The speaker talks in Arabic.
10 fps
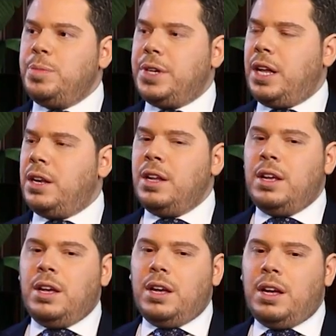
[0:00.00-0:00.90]
يمكن
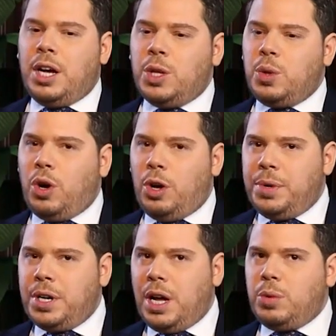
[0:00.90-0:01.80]
عنده
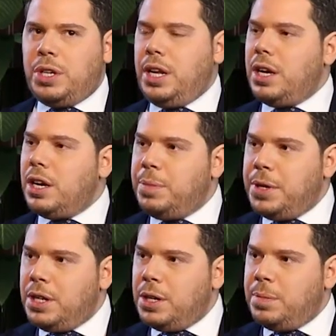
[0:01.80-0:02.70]
عمر أو تاريخ
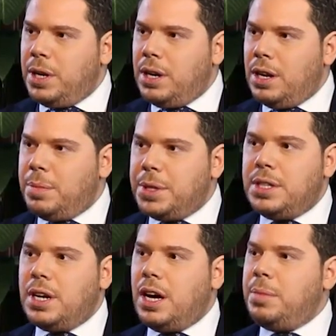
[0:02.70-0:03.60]
كبير
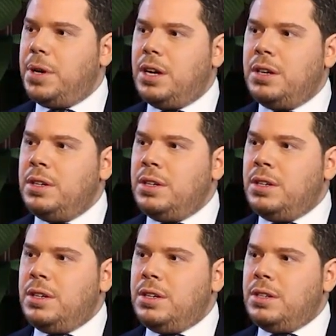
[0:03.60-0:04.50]
بالدراما
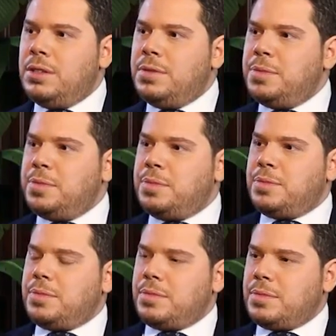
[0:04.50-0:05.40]

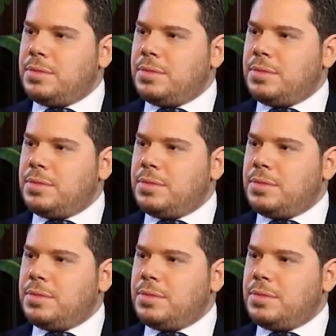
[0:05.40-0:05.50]
لك